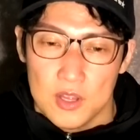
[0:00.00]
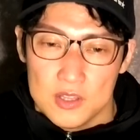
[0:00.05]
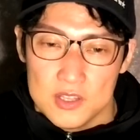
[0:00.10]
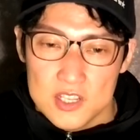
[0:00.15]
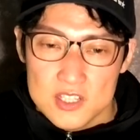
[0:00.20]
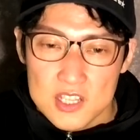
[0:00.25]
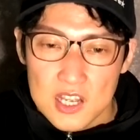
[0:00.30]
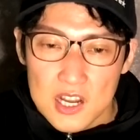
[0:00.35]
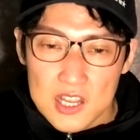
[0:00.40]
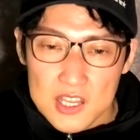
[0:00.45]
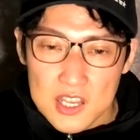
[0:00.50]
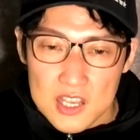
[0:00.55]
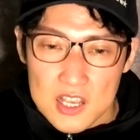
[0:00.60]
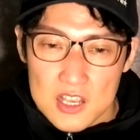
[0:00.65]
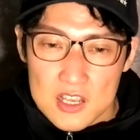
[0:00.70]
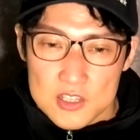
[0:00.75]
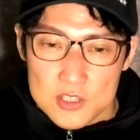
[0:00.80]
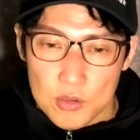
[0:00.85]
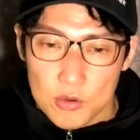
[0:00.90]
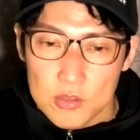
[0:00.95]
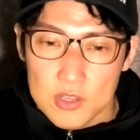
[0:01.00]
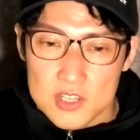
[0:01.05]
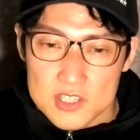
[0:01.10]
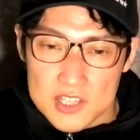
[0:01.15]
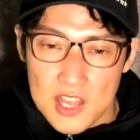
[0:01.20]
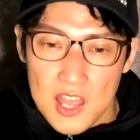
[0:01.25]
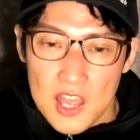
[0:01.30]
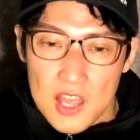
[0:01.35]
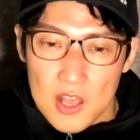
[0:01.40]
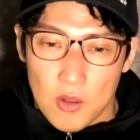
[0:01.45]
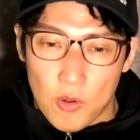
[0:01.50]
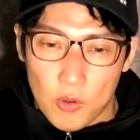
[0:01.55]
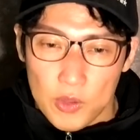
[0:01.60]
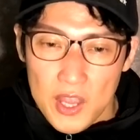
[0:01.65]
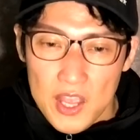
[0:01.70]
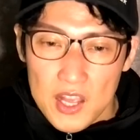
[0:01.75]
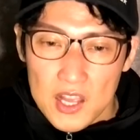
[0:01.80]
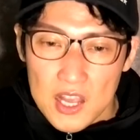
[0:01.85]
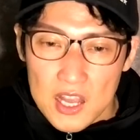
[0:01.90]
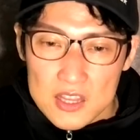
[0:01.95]
で、さらに、それをですね、5
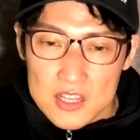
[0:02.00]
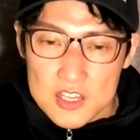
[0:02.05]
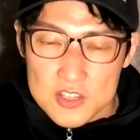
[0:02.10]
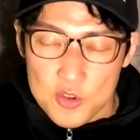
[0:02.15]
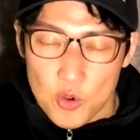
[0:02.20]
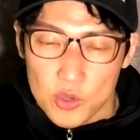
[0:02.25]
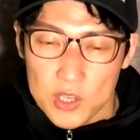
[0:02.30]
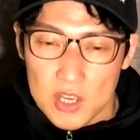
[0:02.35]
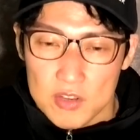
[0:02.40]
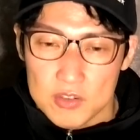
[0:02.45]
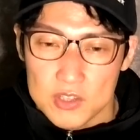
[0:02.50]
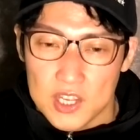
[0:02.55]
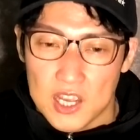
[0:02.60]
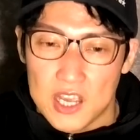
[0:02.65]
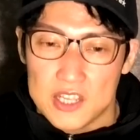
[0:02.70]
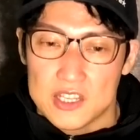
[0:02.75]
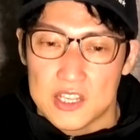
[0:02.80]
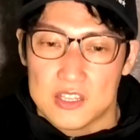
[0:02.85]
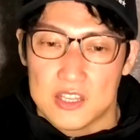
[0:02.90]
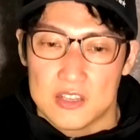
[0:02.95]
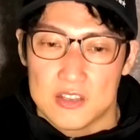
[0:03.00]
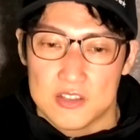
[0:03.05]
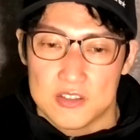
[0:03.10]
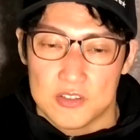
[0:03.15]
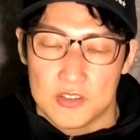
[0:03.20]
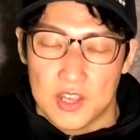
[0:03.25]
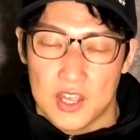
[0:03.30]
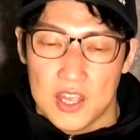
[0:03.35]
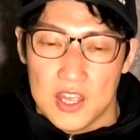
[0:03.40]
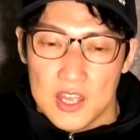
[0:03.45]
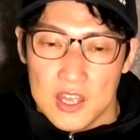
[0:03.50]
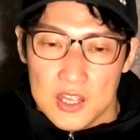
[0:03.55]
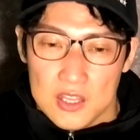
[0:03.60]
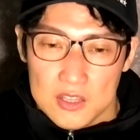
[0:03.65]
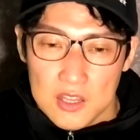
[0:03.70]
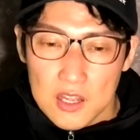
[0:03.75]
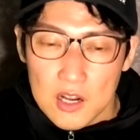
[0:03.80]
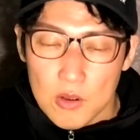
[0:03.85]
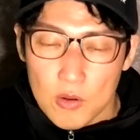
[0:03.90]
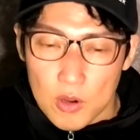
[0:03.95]
年間で焼却って書いてあったんですよね。
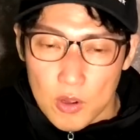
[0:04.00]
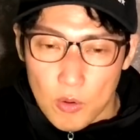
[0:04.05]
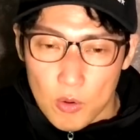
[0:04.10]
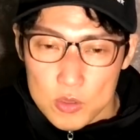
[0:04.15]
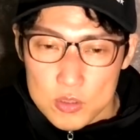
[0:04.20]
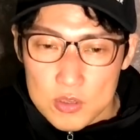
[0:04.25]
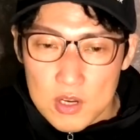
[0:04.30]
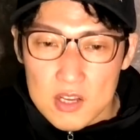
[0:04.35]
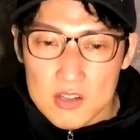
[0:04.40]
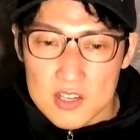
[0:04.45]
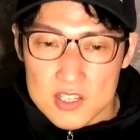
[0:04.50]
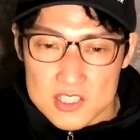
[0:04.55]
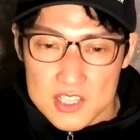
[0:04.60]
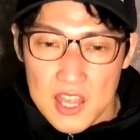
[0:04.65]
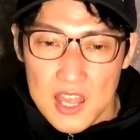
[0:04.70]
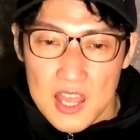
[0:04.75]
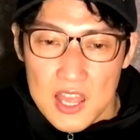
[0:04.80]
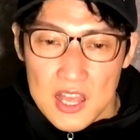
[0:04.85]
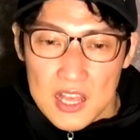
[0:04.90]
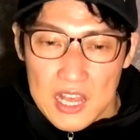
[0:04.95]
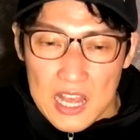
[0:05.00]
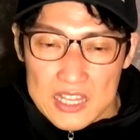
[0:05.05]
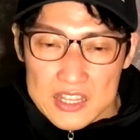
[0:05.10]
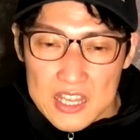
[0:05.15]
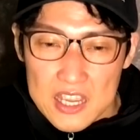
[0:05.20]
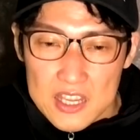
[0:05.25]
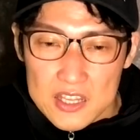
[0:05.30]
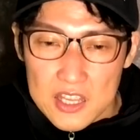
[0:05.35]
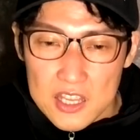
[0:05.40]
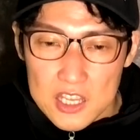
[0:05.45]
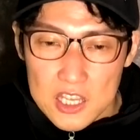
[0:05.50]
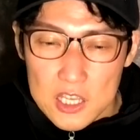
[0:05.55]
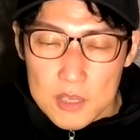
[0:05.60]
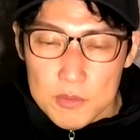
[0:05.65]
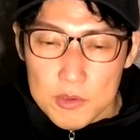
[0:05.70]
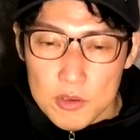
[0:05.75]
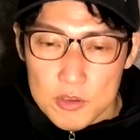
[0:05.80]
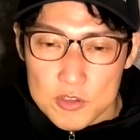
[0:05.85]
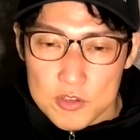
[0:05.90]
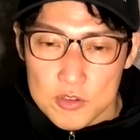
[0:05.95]
だからこれ、おそらくですね、家庭で
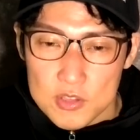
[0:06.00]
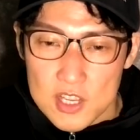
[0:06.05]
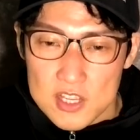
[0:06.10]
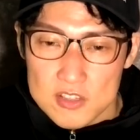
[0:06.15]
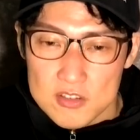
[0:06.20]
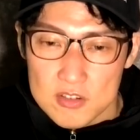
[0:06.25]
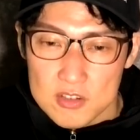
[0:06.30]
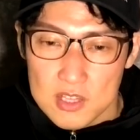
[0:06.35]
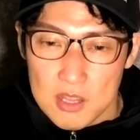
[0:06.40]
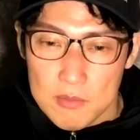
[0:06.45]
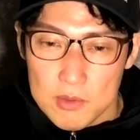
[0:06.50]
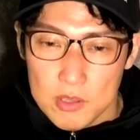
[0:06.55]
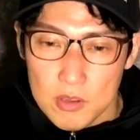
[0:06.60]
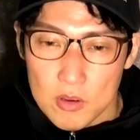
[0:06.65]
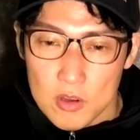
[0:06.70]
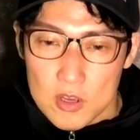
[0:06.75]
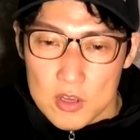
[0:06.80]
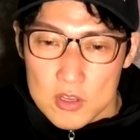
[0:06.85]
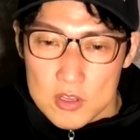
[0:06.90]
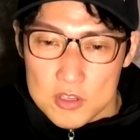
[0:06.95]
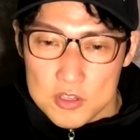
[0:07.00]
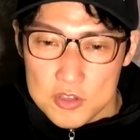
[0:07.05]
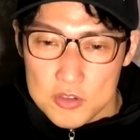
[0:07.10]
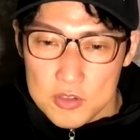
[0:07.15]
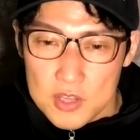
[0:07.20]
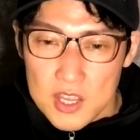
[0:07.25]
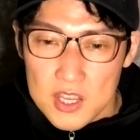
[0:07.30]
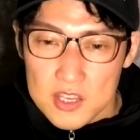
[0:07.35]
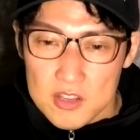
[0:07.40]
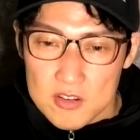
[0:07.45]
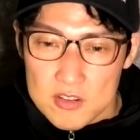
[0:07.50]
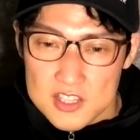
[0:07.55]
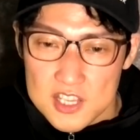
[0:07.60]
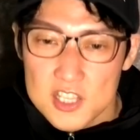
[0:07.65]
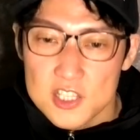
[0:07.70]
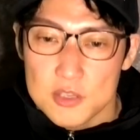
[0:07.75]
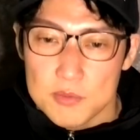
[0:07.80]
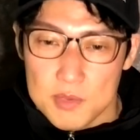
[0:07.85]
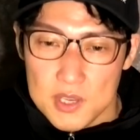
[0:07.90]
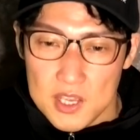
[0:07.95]
EV を充電するための充電器の
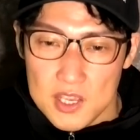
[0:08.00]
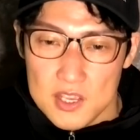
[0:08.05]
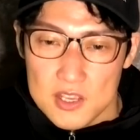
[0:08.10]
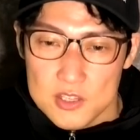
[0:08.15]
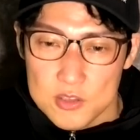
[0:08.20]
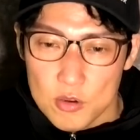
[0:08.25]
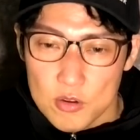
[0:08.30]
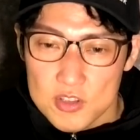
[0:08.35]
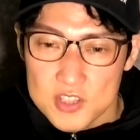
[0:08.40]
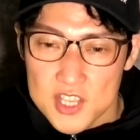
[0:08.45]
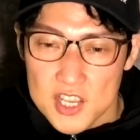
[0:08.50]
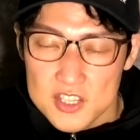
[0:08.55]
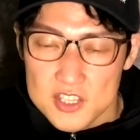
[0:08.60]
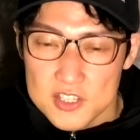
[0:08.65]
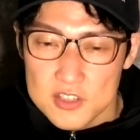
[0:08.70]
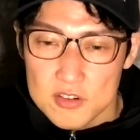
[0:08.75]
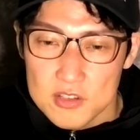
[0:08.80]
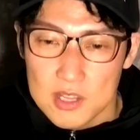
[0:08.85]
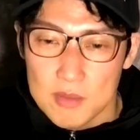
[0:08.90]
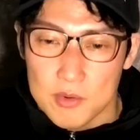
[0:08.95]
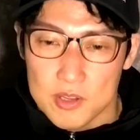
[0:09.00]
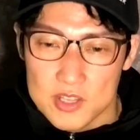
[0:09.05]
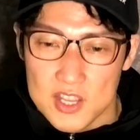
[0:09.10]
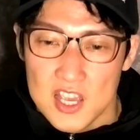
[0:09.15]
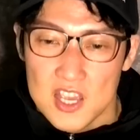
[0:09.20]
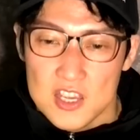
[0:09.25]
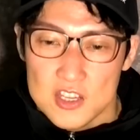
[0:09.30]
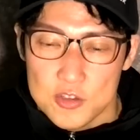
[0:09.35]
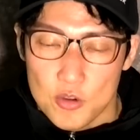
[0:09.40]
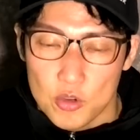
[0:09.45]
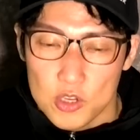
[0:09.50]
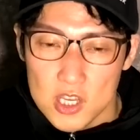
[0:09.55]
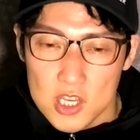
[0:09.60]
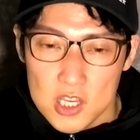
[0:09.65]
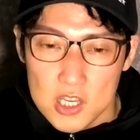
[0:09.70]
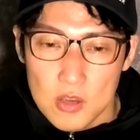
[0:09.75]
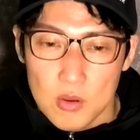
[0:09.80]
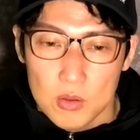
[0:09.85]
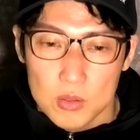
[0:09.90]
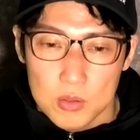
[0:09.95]
設備、それを設置するためのね、初期
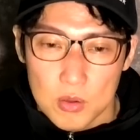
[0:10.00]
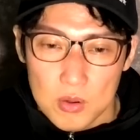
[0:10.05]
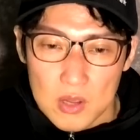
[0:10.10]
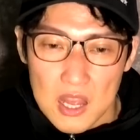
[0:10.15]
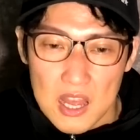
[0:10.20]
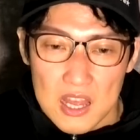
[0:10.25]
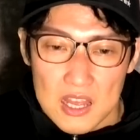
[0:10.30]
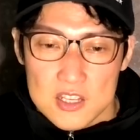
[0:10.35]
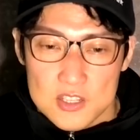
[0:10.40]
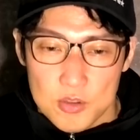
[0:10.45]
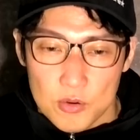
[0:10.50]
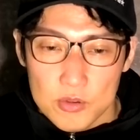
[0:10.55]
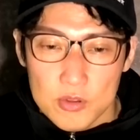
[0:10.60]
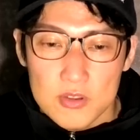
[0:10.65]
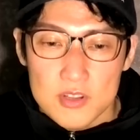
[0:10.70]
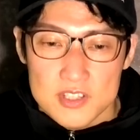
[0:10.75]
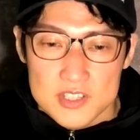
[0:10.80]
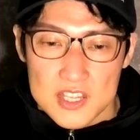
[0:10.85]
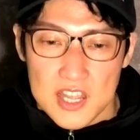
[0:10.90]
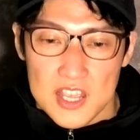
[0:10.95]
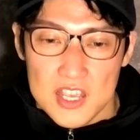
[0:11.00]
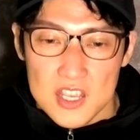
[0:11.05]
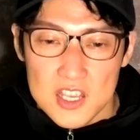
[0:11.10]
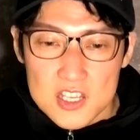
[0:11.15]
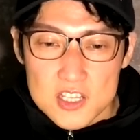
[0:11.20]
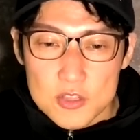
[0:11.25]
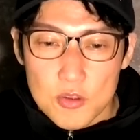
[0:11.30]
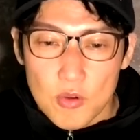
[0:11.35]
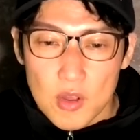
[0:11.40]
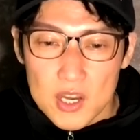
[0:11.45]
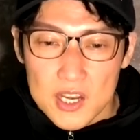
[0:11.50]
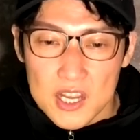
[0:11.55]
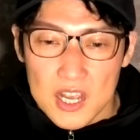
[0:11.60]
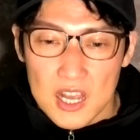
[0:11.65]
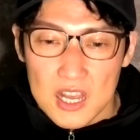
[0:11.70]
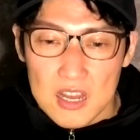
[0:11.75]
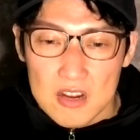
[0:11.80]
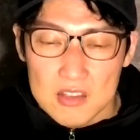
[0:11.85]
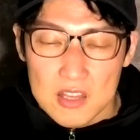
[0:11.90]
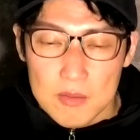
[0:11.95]
費用とか、それのですね、維持とかにか
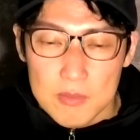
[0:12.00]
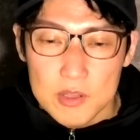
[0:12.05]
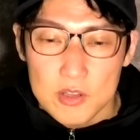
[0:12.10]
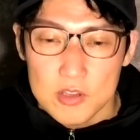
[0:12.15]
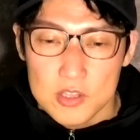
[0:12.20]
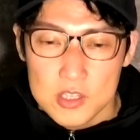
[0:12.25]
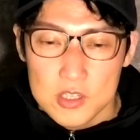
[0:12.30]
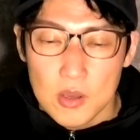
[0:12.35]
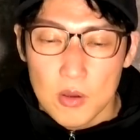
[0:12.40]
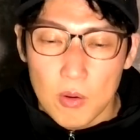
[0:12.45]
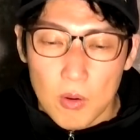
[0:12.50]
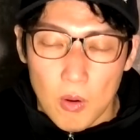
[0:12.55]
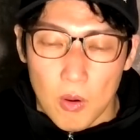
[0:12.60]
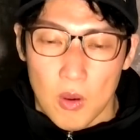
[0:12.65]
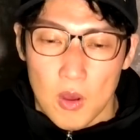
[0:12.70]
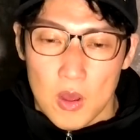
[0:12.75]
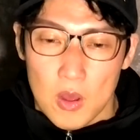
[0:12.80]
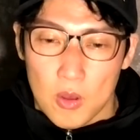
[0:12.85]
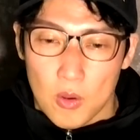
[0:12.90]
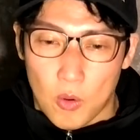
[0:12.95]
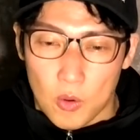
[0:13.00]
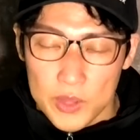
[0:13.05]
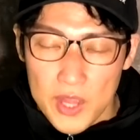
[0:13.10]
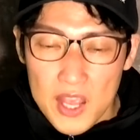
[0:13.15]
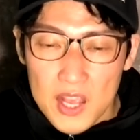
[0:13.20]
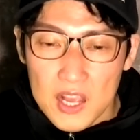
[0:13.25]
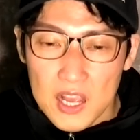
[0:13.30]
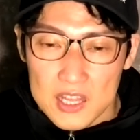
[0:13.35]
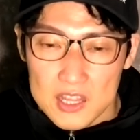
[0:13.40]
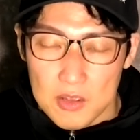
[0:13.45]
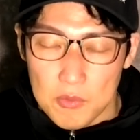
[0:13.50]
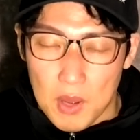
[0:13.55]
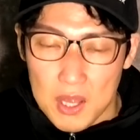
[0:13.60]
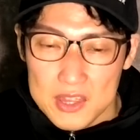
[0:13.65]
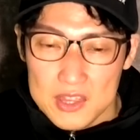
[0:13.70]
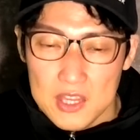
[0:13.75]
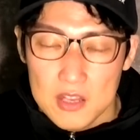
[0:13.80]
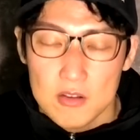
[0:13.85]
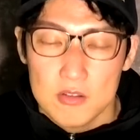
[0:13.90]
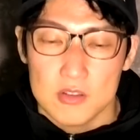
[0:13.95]
かるための費用を5年間で
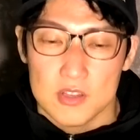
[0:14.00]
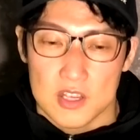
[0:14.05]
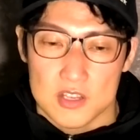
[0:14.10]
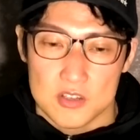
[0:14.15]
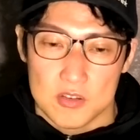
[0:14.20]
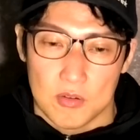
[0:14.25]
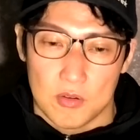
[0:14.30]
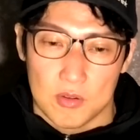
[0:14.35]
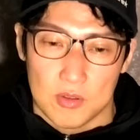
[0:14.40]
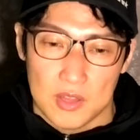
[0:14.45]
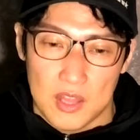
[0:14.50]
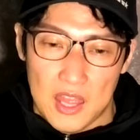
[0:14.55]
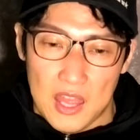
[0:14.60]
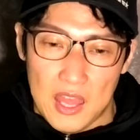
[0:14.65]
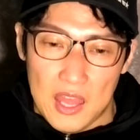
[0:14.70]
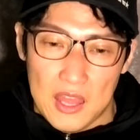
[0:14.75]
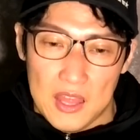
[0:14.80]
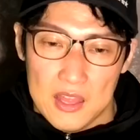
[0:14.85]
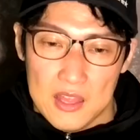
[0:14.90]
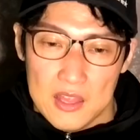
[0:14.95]
割ってるんでしょうね。